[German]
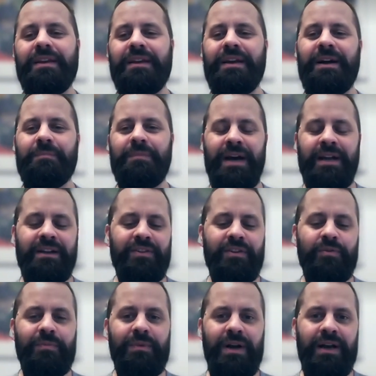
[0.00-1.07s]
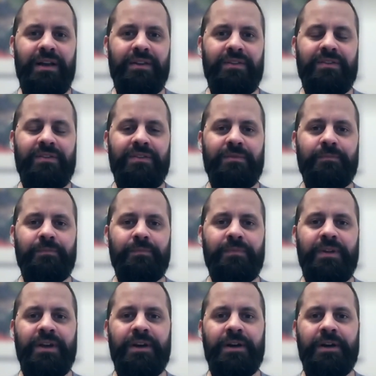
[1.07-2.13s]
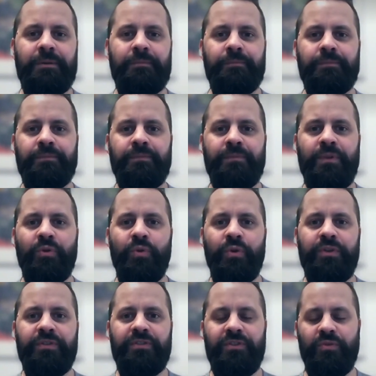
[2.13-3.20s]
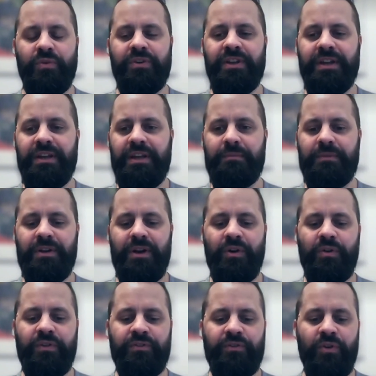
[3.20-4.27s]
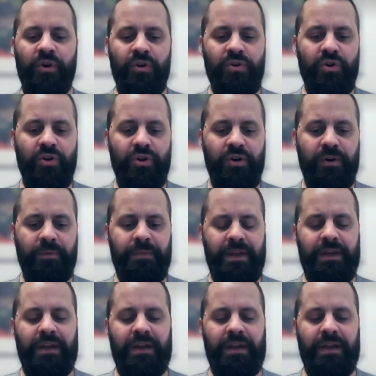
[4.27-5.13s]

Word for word: Ja, handelt sich um eins der größten Unternehmen aus Hongkong.